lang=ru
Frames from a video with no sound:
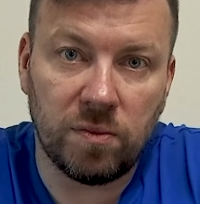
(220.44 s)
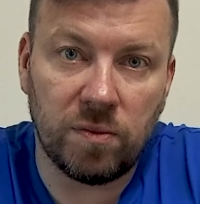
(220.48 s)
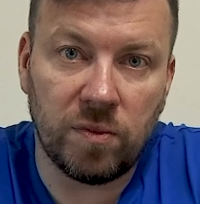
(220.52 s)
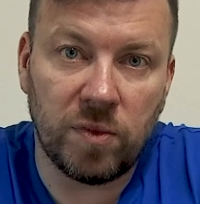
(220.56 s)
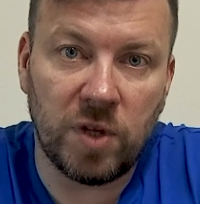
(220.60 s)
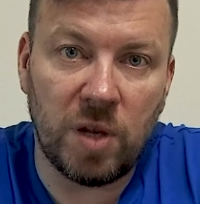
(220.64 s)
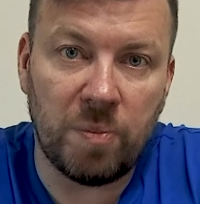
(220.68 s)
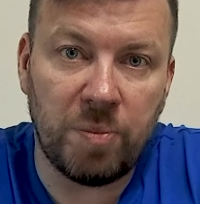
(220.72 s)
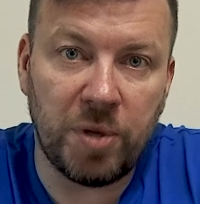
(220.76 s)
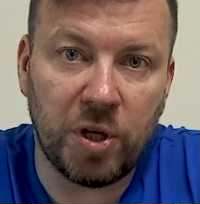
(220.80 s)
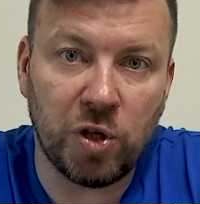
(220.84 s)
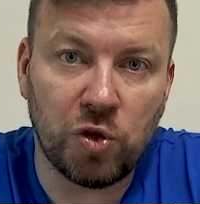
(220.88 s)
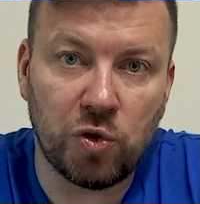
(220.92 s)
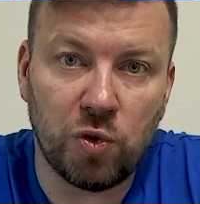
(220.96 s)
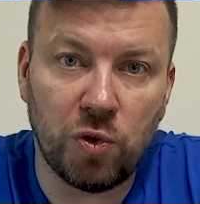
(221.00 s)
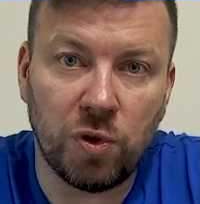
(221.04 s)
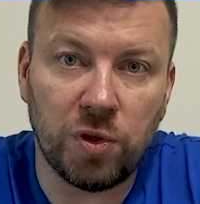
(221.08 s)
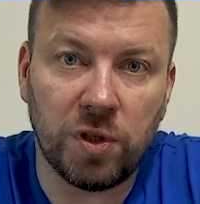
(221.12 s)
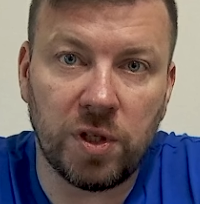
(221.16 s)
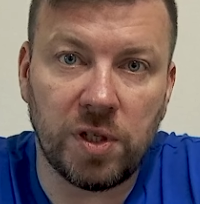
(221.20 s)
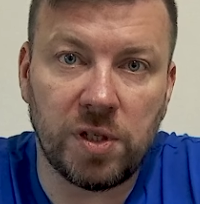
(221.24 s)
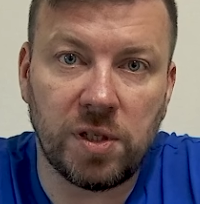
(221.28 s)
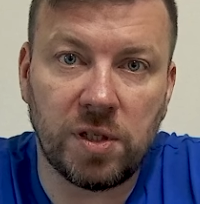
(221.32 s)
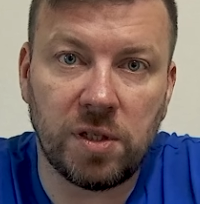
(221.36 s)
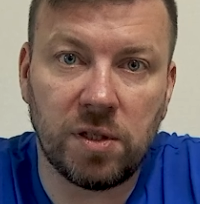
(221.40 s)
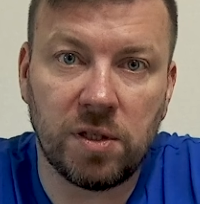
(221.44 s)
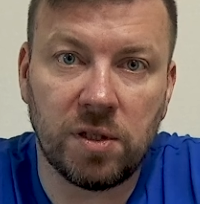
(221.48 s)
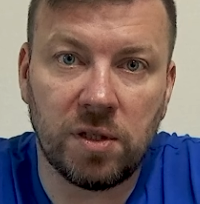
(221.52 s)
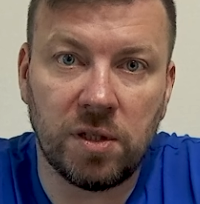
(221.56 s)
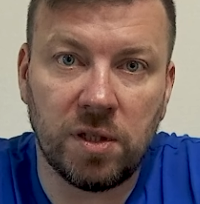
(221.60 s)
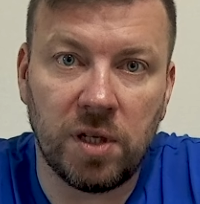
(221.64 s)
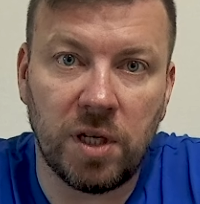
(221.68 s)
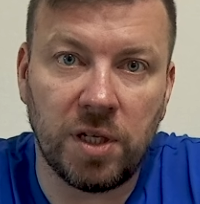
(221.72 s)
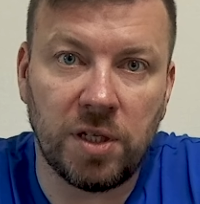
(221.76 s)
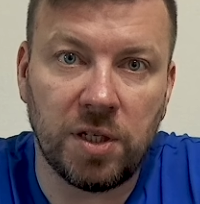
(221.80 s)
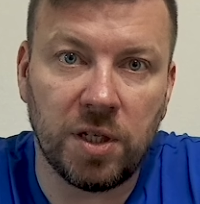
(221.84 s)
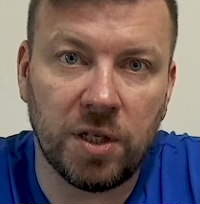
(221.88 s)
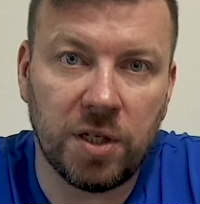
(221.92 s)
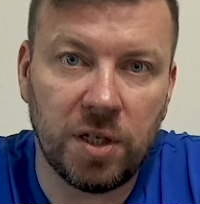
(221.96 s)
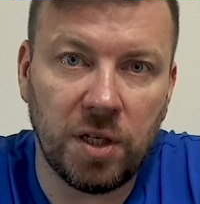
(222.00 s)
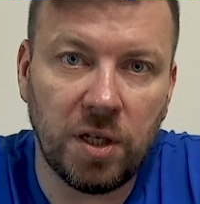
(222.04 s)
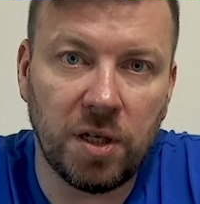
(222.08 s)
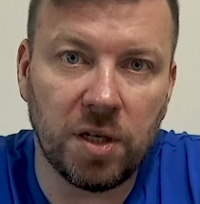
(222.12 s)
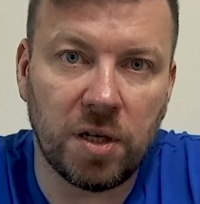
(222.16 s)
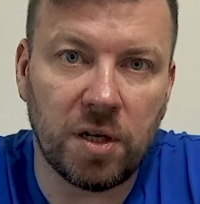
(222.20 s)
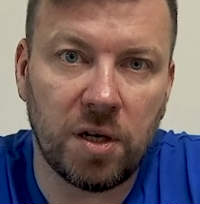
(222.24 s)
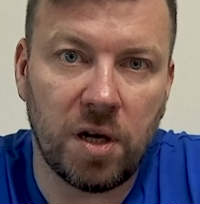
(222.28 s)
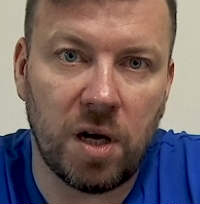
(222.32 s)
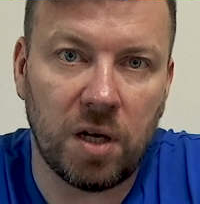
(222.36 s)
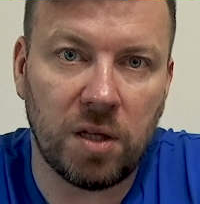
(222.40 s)
напряженность этих
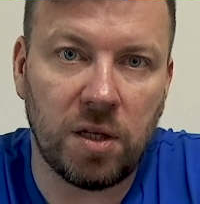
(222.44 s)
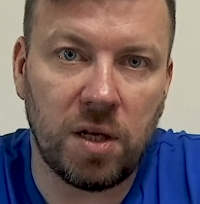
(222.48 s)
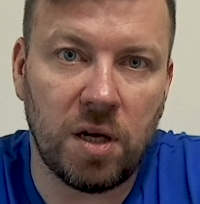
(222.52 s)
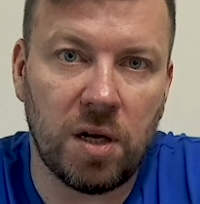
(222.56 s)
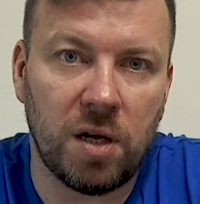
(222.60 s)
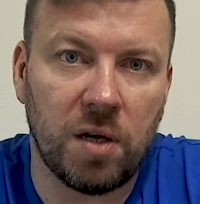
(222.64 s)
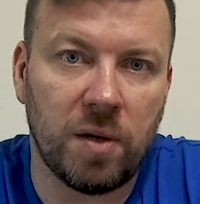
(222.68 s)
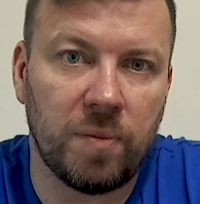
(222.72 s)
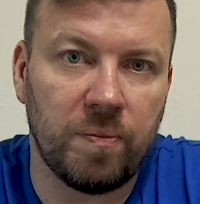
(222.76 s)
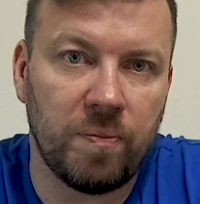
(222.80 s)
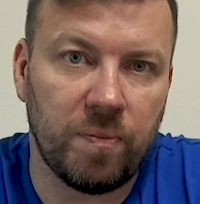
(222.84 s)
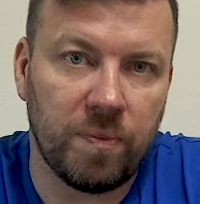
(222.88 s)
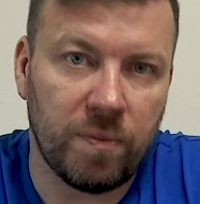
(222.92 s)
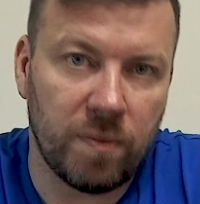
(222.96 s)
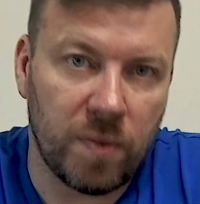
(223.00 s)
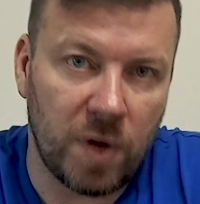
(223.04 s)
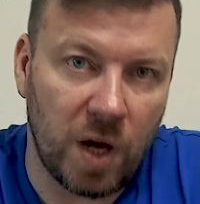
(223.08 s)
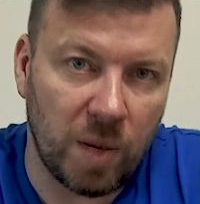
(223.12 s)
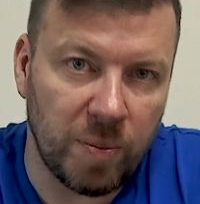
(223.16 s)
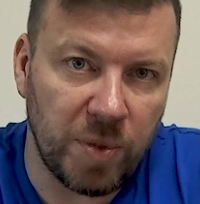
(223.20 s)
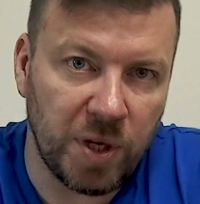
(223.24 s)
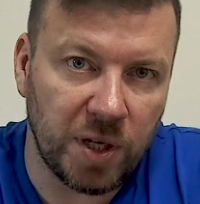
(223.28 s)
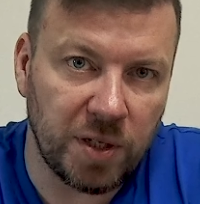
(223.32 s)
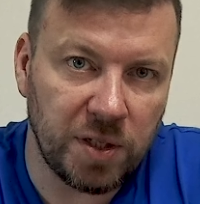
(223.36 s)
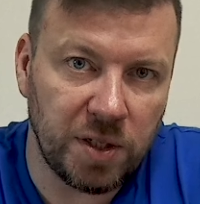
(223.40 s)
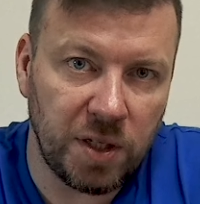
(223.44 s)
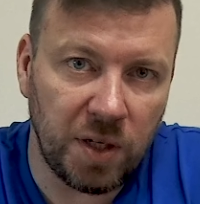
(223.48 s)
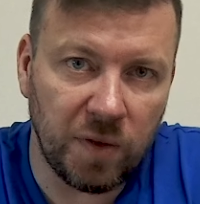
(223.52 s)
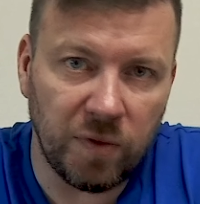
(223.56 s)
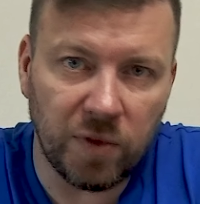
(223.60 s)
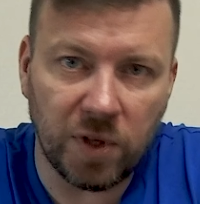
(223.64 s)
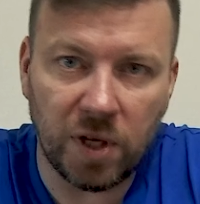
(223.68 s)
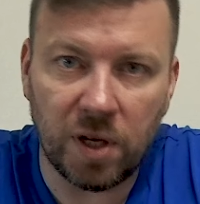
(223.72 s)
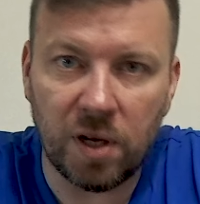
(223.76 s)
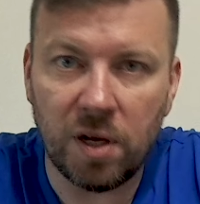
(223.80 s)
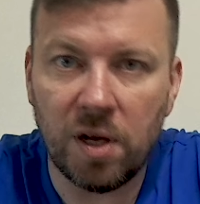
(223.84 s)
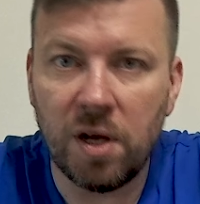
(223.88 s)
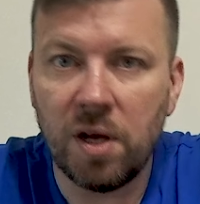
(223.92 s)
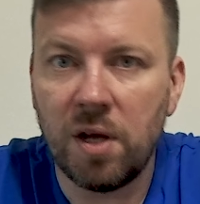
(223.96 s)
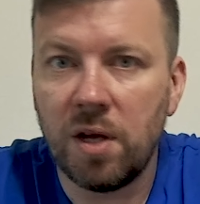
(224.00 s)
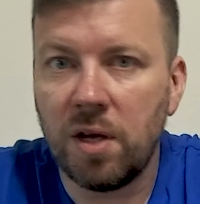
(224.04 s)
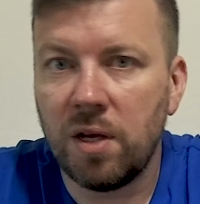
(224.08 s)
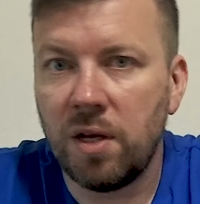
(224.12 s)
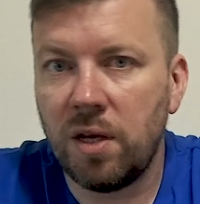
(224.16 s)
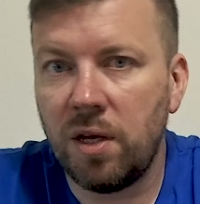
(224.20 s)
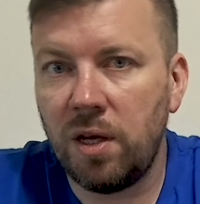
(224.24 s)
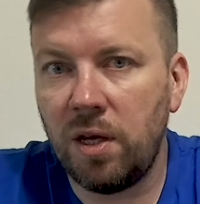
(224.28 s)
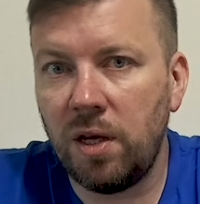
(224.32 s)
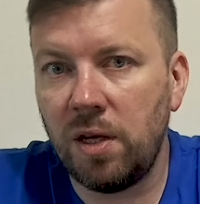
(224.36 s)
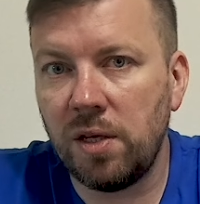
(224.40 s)
игр, она объективно,
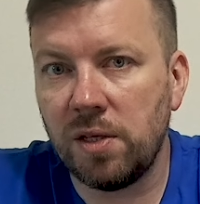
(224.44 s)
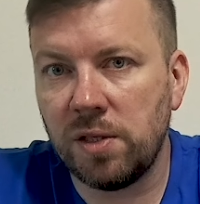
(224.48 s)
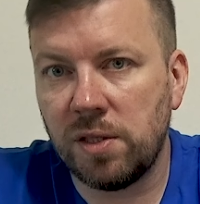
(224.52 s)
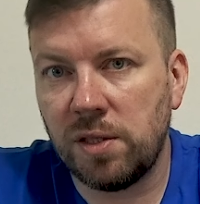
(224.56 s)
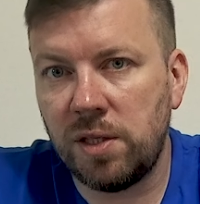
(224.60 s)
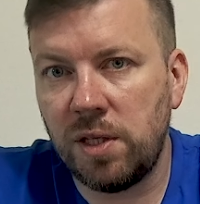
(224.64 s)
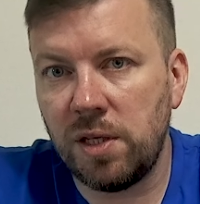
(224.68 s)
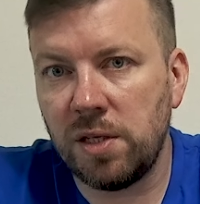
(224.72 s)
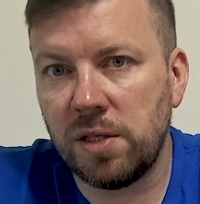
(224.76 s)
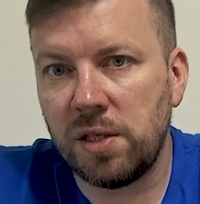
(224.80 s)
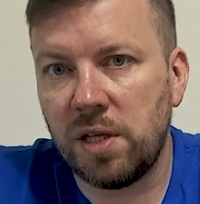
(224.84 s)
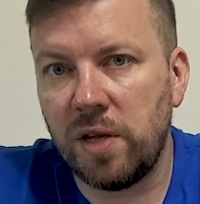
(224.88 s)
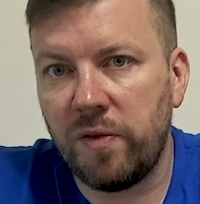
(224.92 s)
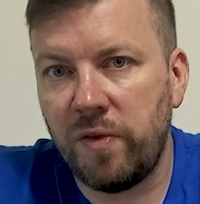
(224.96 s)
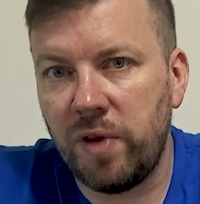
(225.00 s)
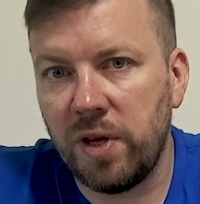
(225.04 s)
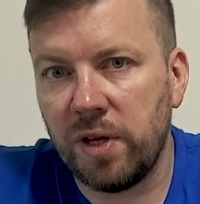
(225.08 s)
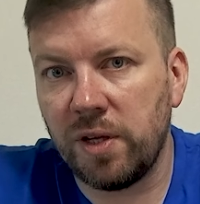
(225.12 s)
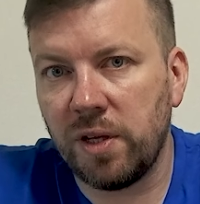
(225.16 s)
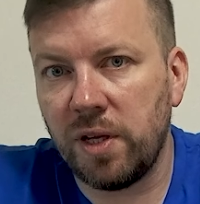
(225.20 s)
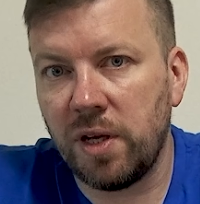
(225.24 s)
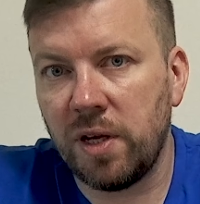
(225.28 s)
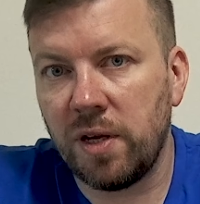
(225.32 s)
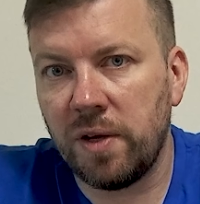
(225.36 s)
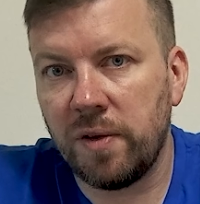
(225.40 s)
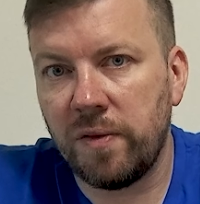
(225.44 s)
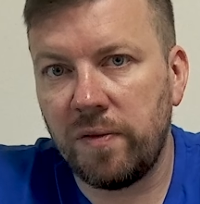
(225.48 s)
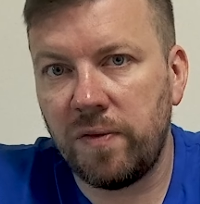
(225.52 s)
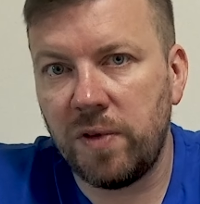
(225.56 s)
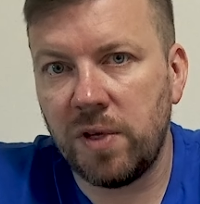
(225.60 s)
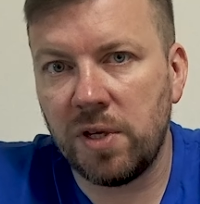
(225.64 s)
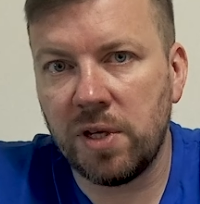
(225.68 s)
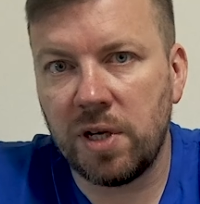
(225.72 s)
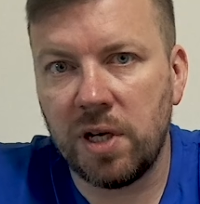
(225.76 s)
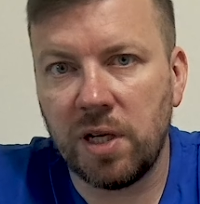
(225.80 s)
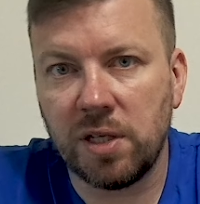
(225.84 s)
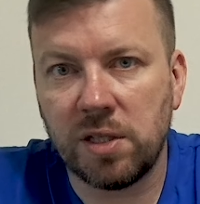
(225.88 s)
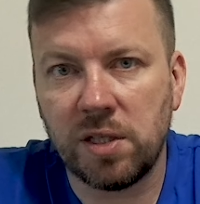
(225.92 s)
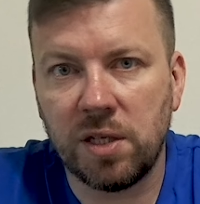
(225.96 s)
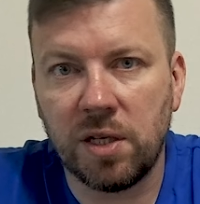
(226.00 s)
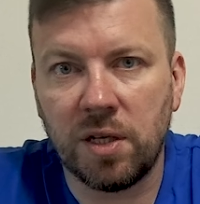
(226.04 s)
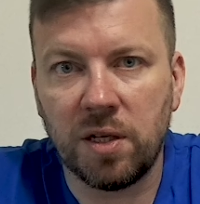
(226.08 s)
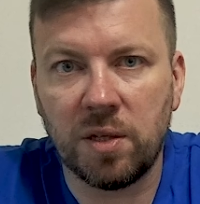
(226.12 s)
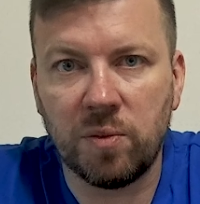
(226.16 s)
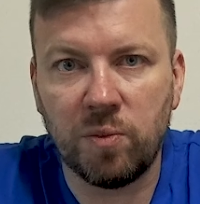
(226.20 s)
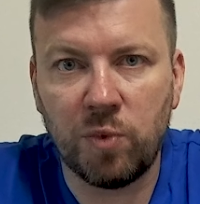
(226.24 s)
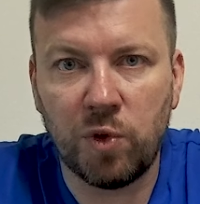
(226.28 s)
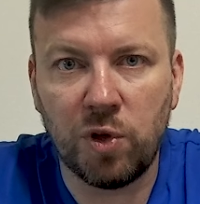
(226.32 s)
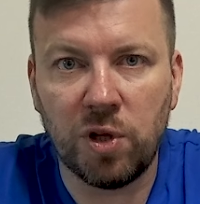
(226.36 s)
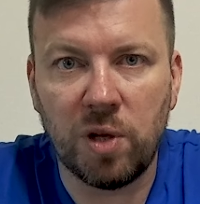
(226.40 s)
и здесь, наверное, Федерация
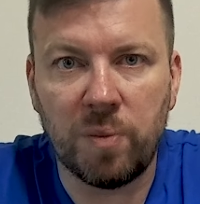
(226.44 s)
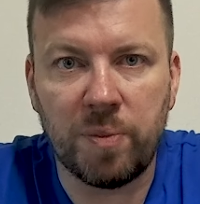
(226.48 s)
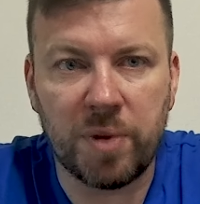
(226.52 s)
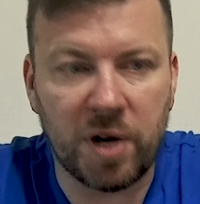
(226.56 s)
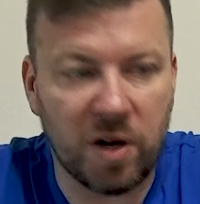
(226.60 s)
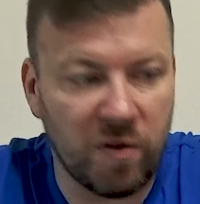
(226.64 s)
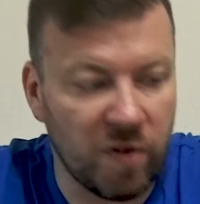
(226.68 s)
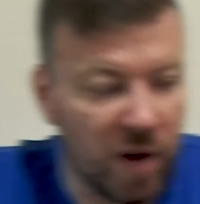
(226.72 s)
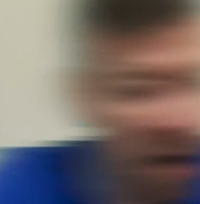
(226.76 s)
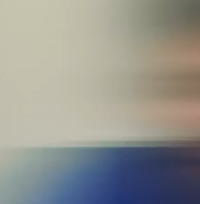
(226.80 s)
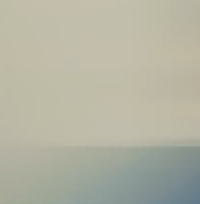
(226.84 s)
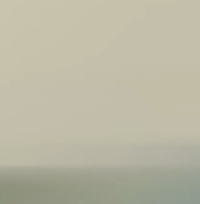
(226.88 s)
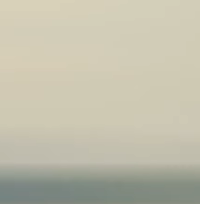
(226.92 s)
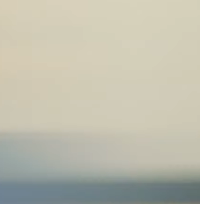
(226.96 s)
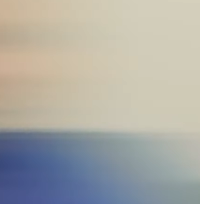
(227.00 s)
гандбола права.